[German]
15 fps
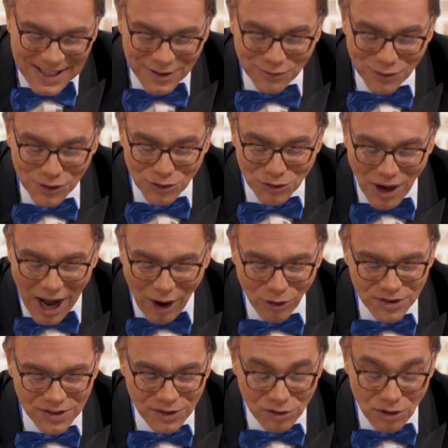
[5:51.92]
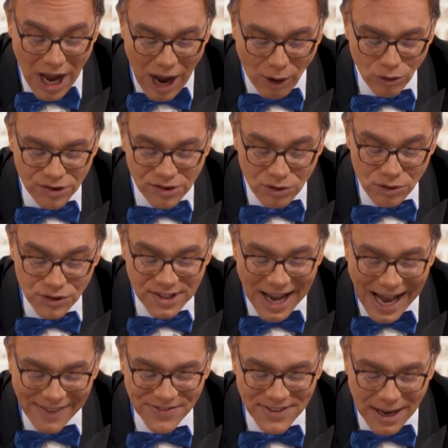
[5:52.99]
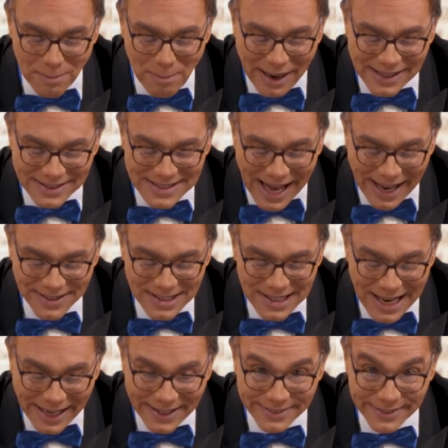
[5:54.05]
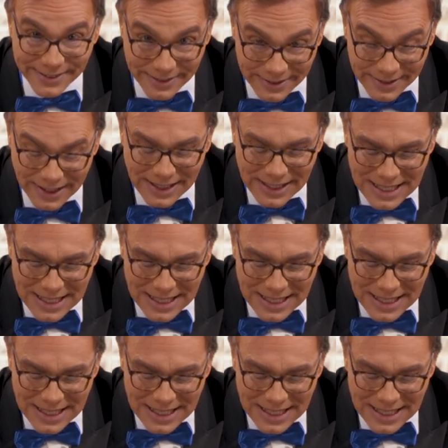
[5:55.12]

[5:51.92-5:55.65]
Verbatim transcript: es wird zu Hause zu Haus- und Handarbeiten angeleitet.